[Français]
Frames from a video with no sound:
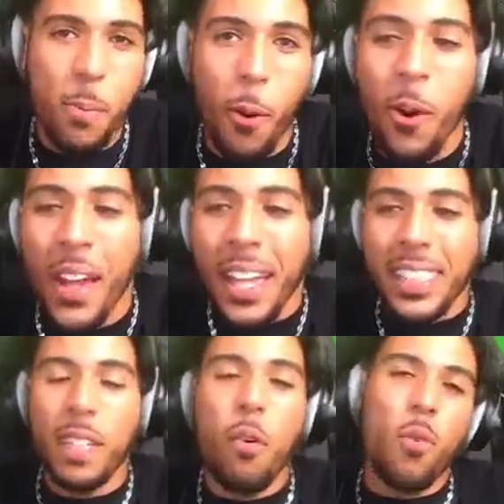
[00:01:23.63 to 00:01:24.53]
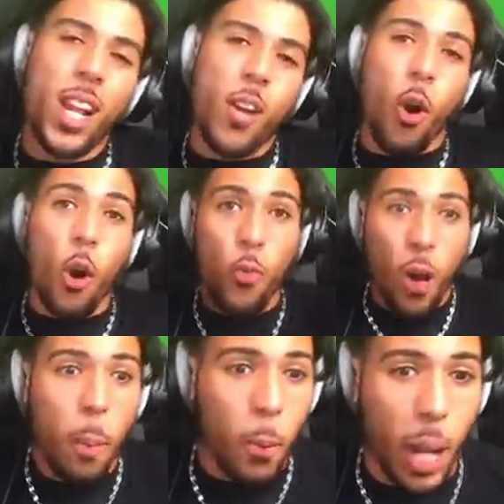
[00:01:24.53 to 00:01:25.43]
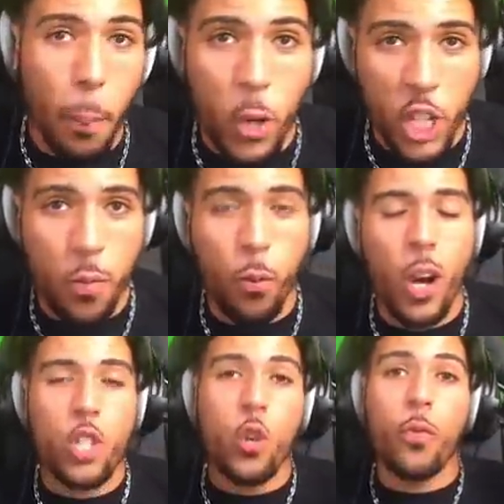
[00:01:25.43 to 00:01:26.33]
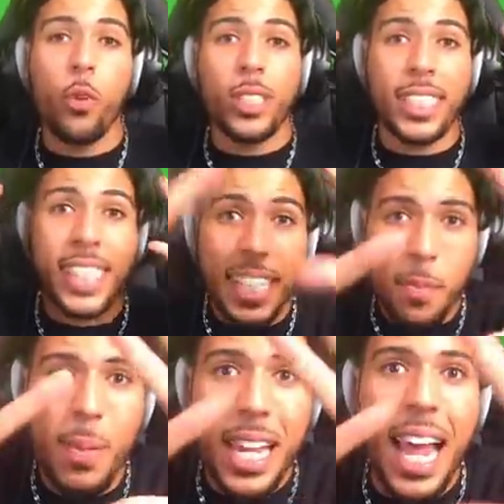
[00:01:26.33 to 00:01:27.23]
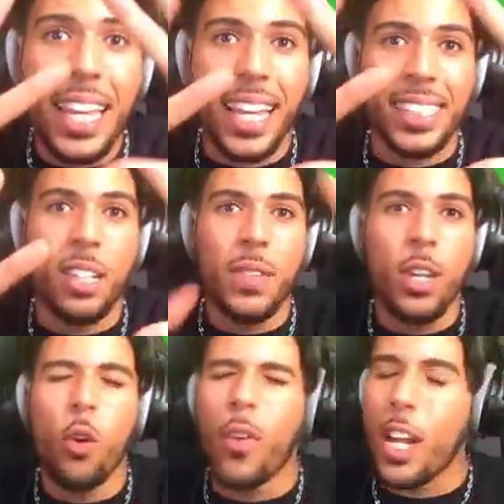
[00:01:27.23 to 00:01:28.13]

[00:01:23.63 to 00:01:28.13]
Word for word: Pro. Si vous voulez le revoir pour la prochaine fois, je veux 7000 likes à cette vidéo.